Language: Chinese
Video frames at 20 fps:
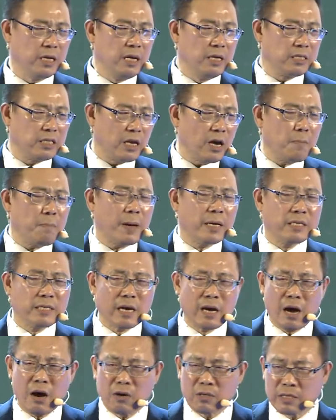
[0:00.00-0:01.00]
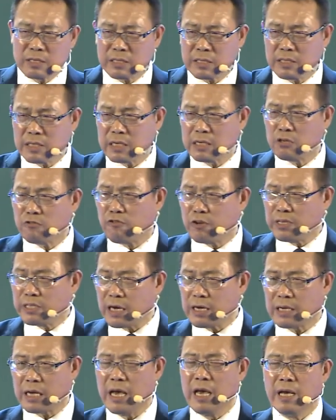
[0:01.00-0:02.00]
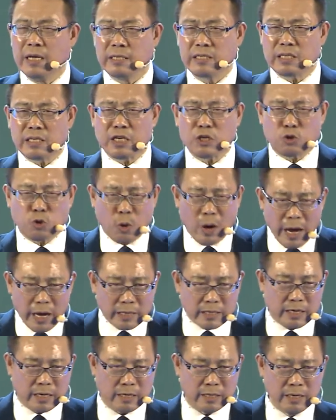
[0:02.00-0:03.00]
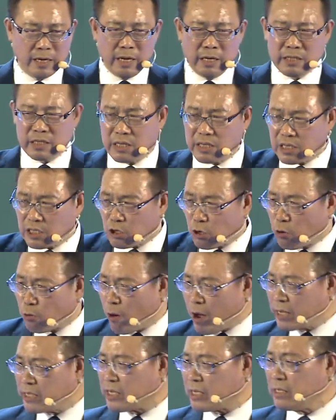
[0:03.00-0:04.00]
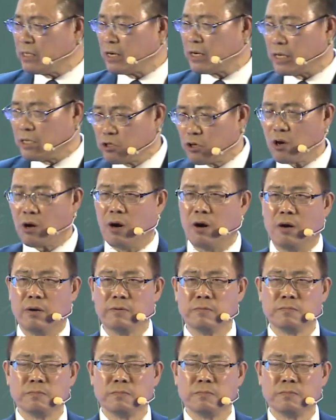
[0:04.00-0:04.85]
只要把这个好的事情分享给自己所爱的、自己所关心的人就好。